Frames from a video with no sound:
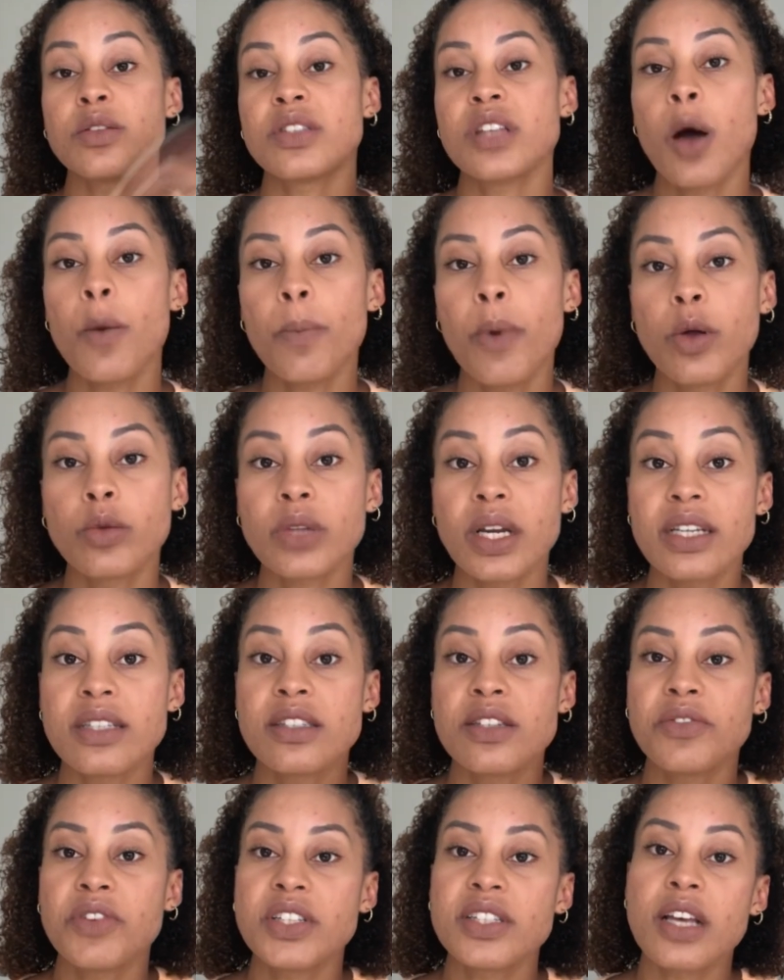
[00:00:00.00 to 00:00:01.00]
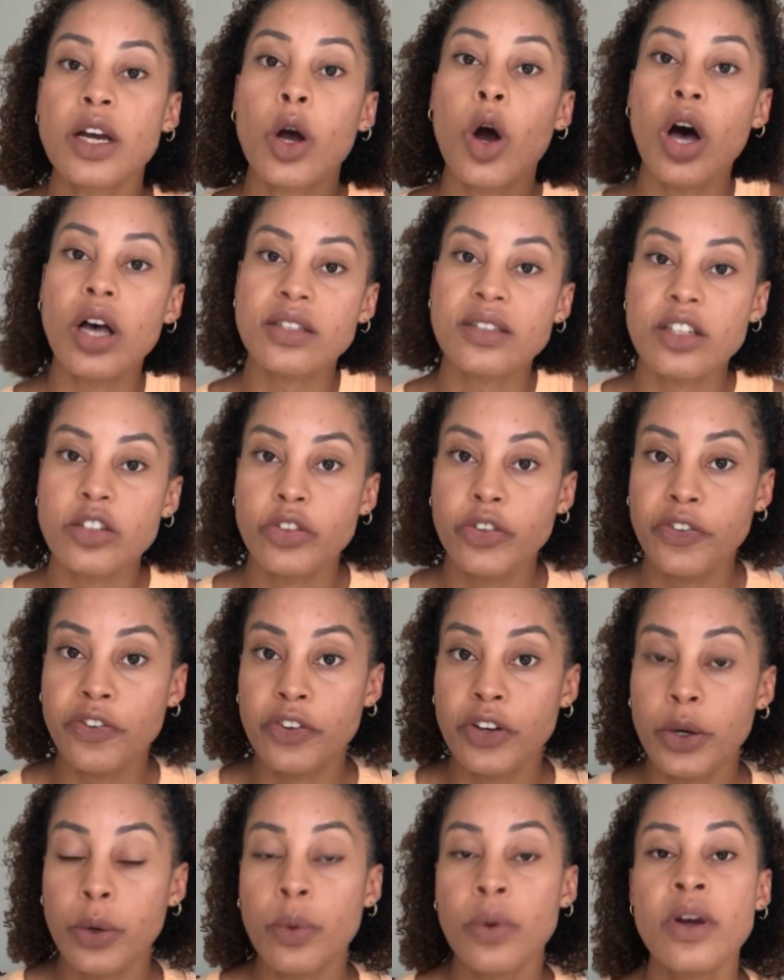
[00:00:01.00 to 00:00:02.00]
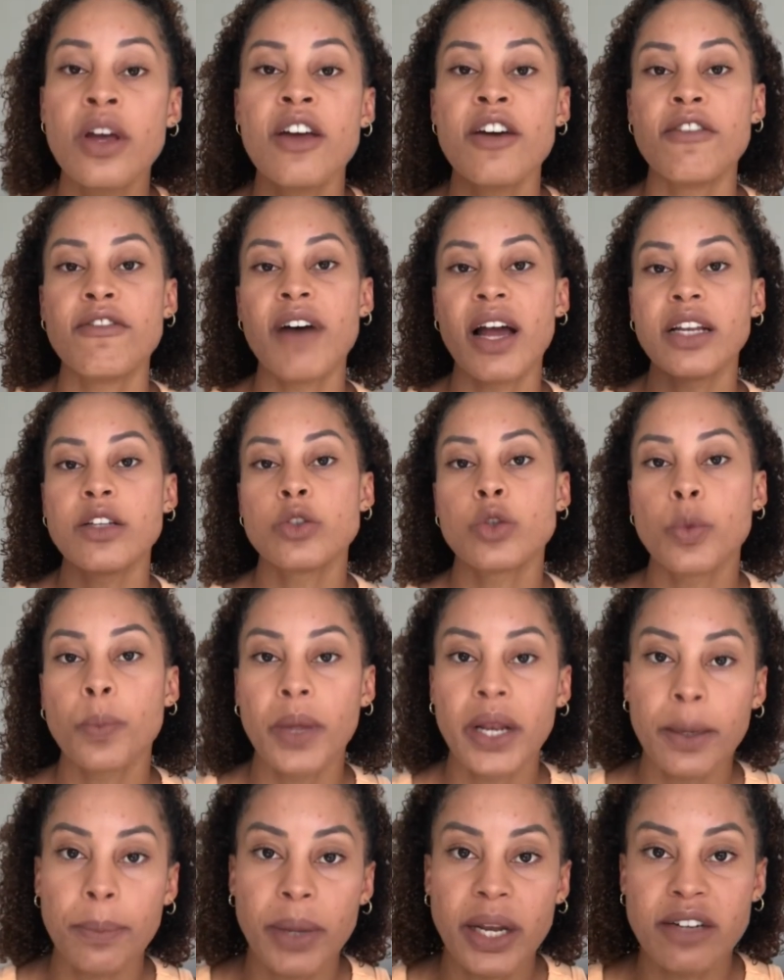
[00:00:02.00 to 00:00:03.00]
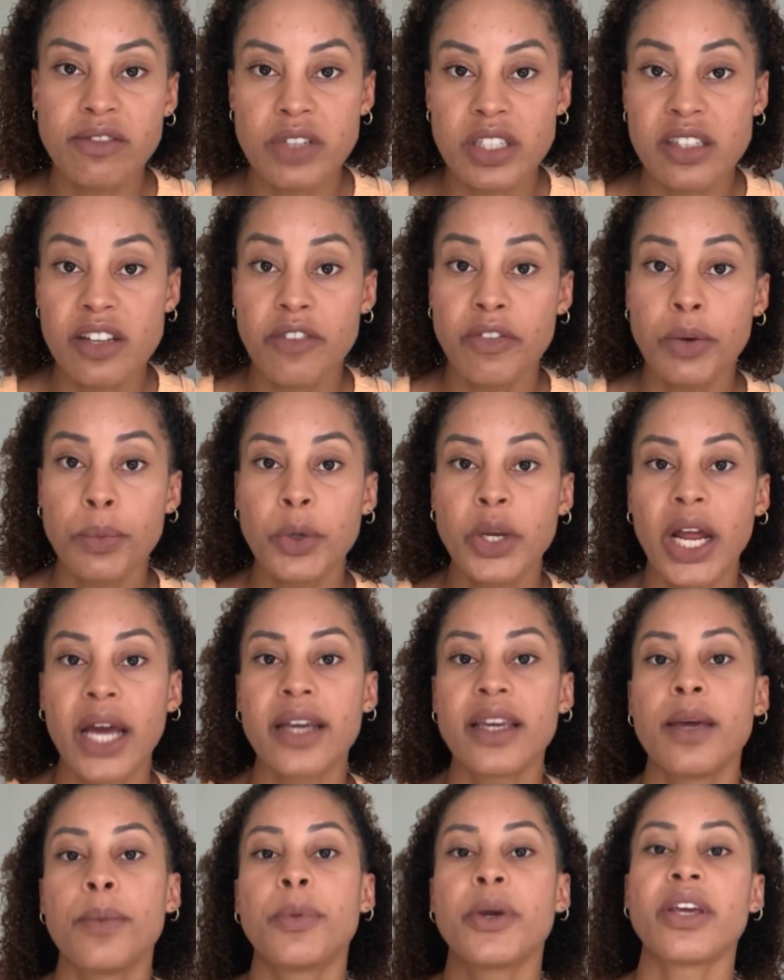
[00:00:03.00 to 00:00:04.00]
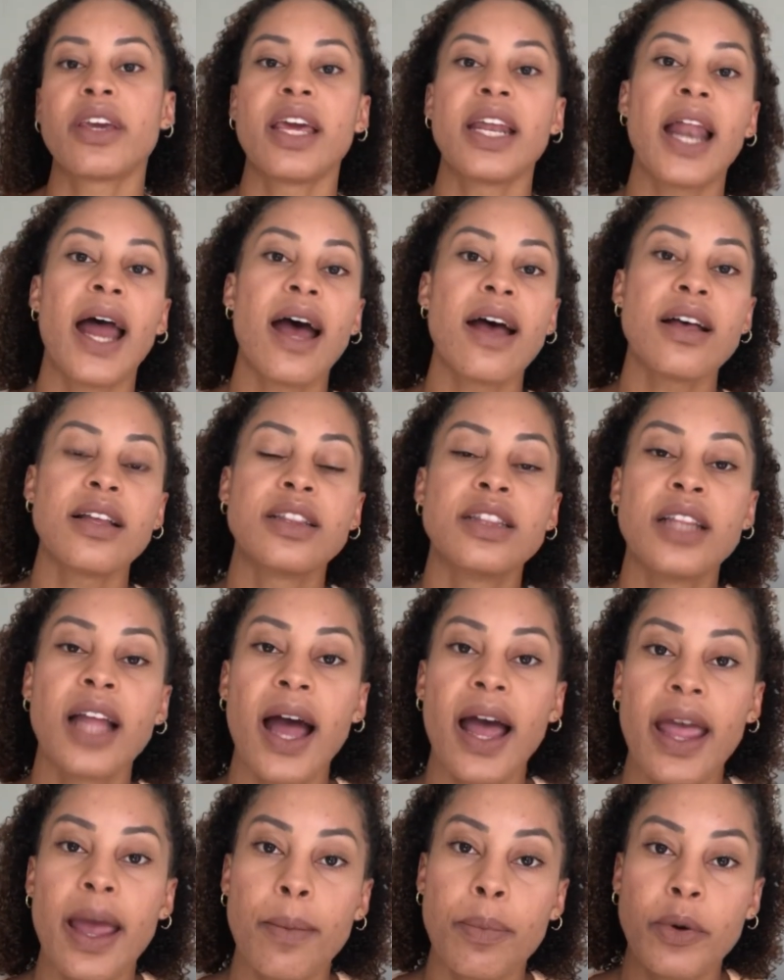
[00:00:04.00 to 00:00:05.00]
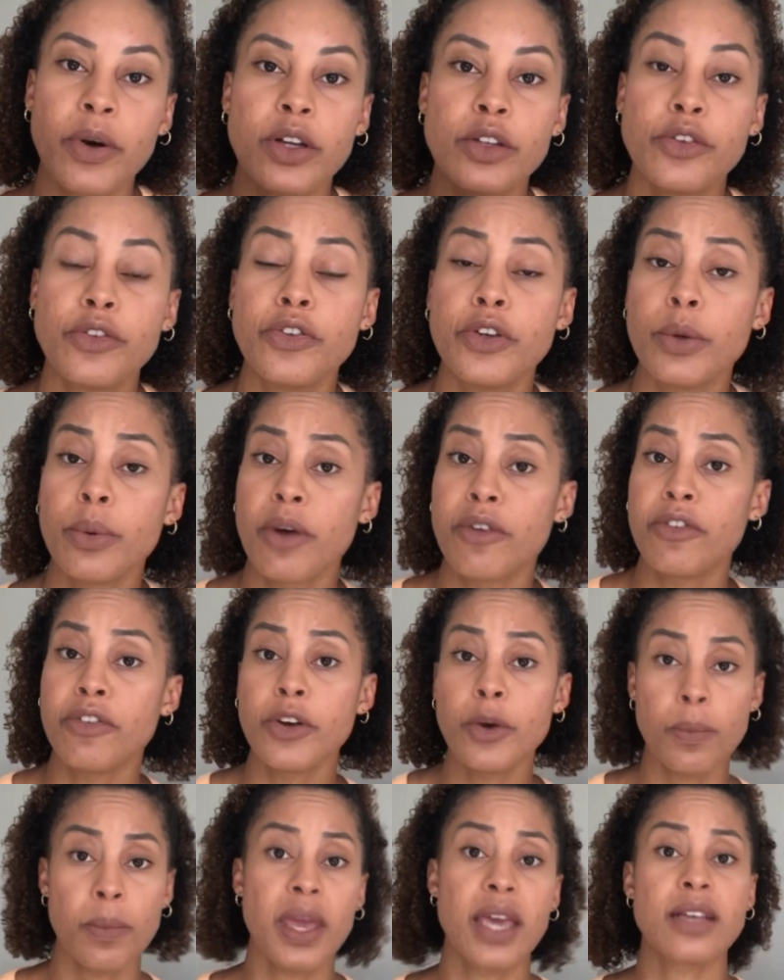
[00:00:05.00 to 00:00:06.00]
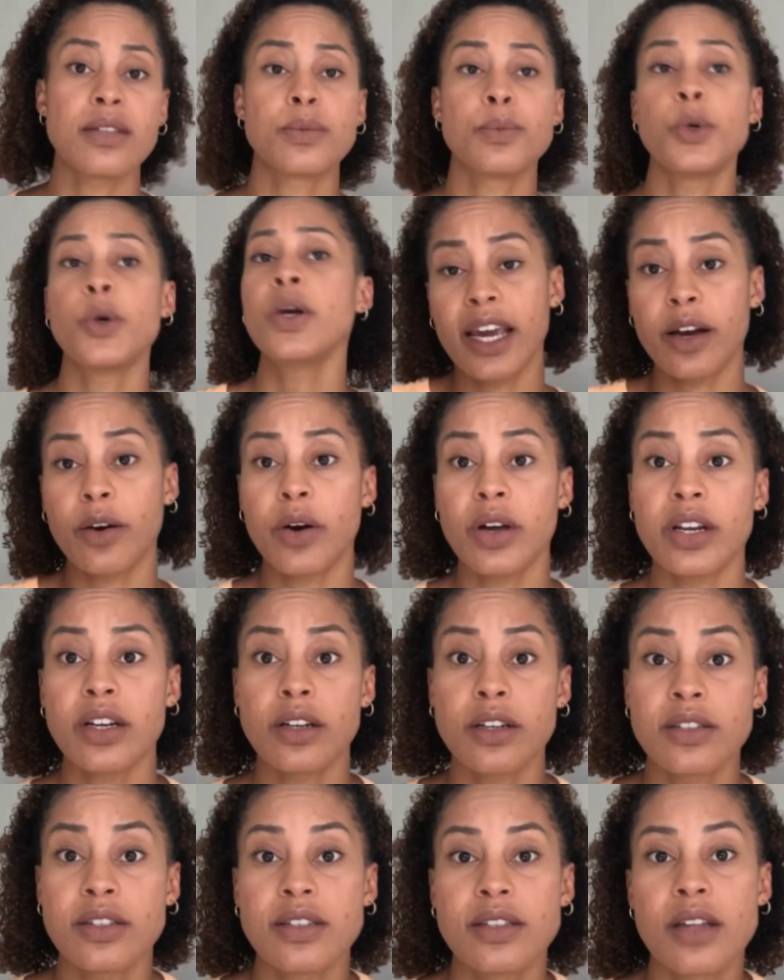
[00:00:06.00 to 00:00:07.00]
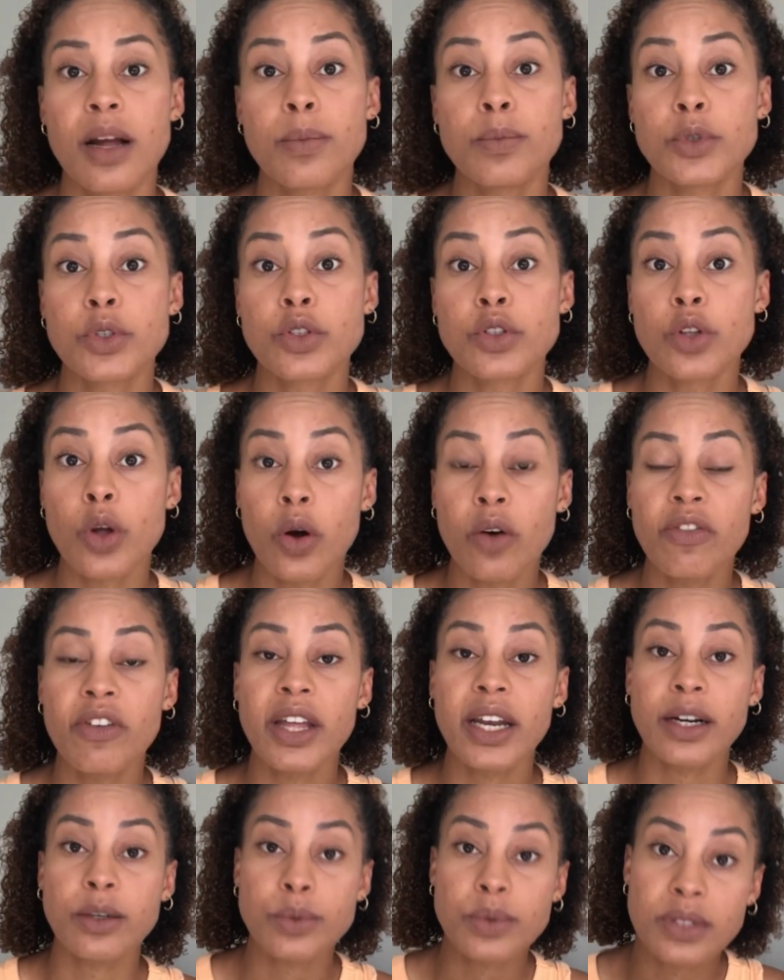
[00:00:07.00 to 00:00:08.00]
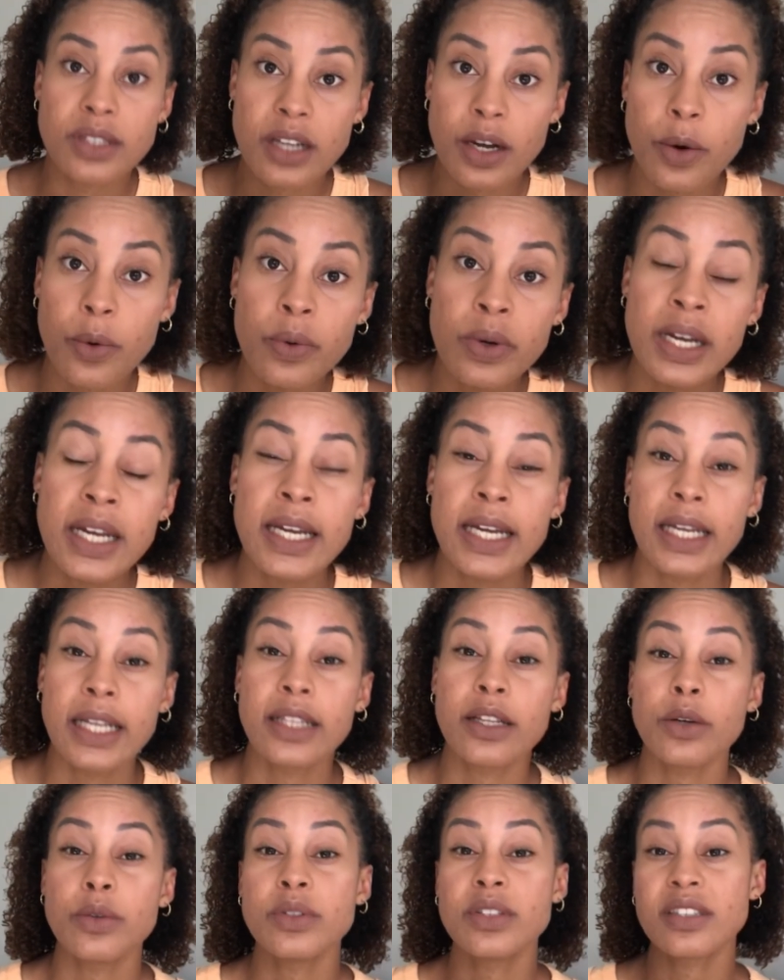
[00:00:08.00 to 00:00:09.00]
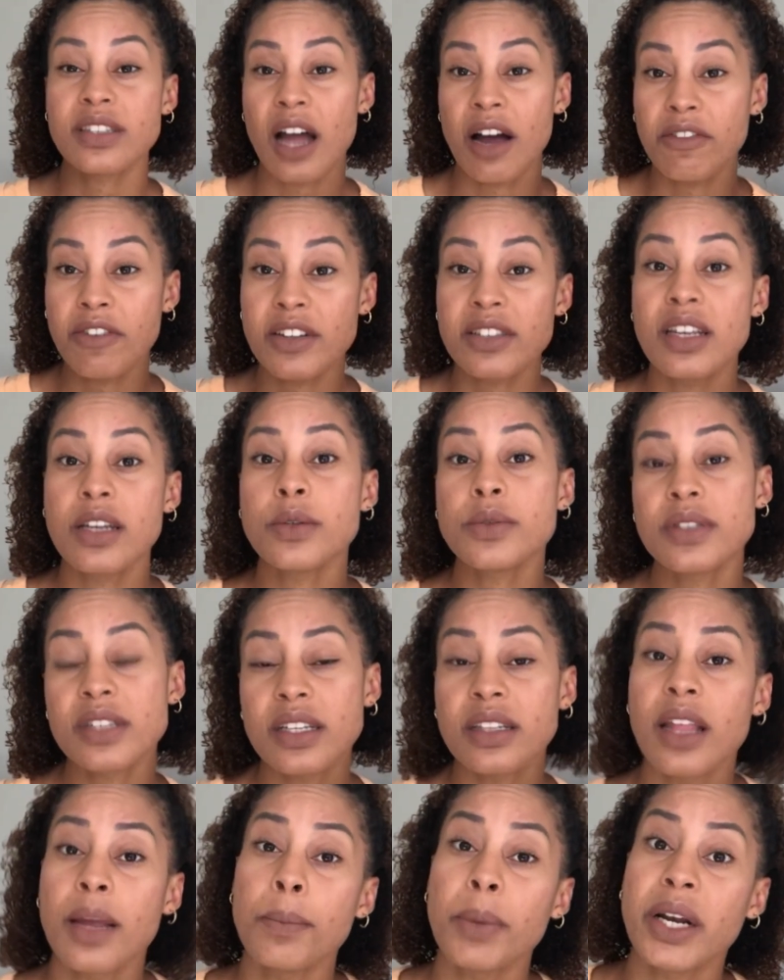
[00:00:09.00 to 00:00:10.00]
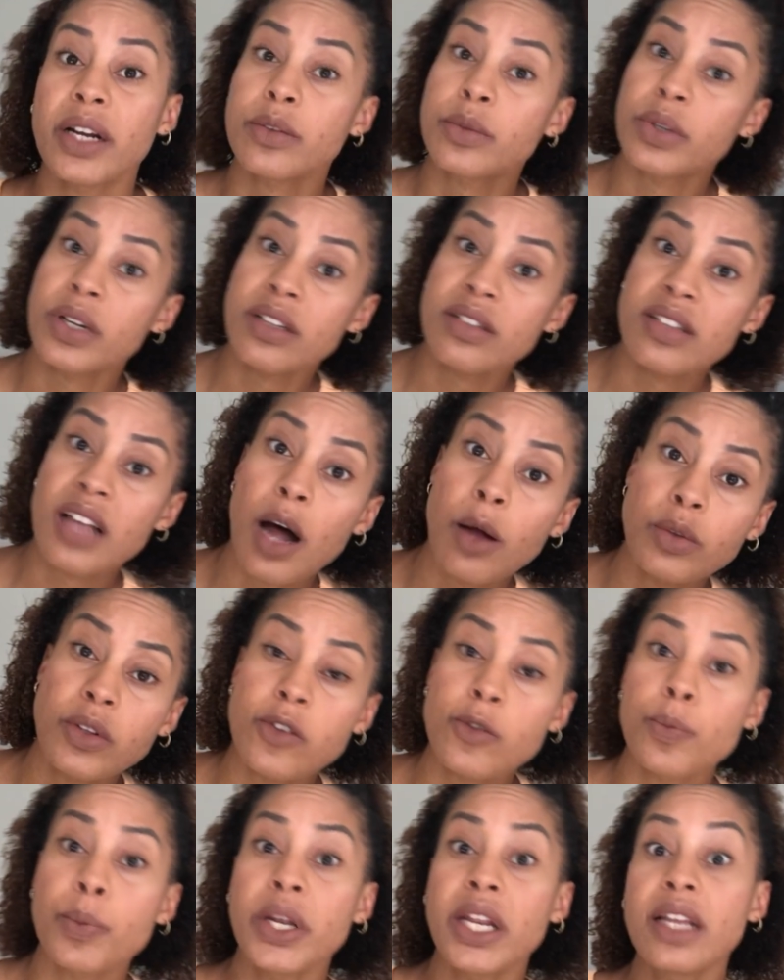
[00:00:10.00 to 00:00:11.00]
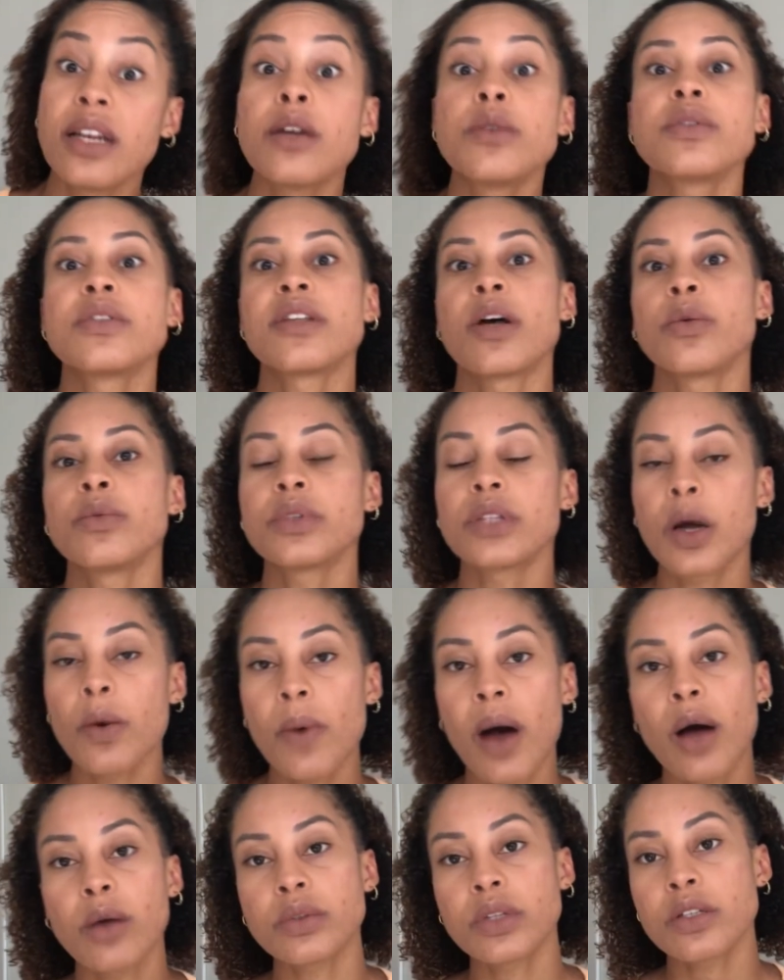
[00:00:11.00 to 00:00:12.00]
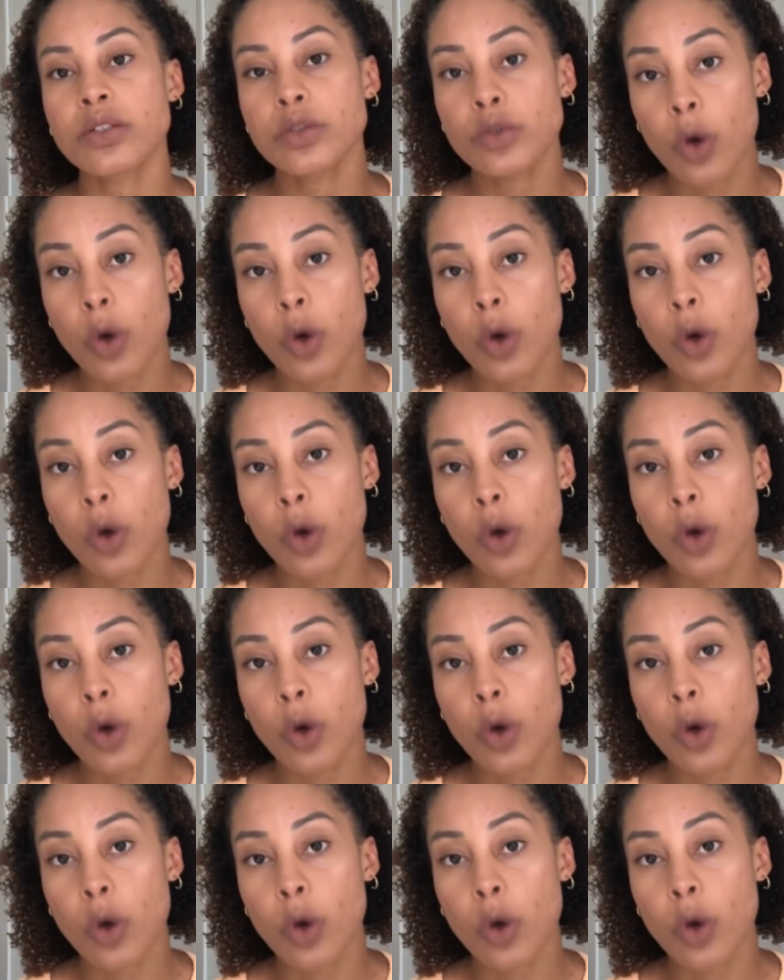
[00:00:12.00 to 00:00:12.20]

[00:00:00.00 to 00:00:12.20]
se é um ponto aí, se você gosta de frio, vale super a pena você vir morar aqui, porque na, na época do frio é frio mesmo. E agora nós estamos no verãozão, então está fazendo sim temperaturas altas, porém não são tão altas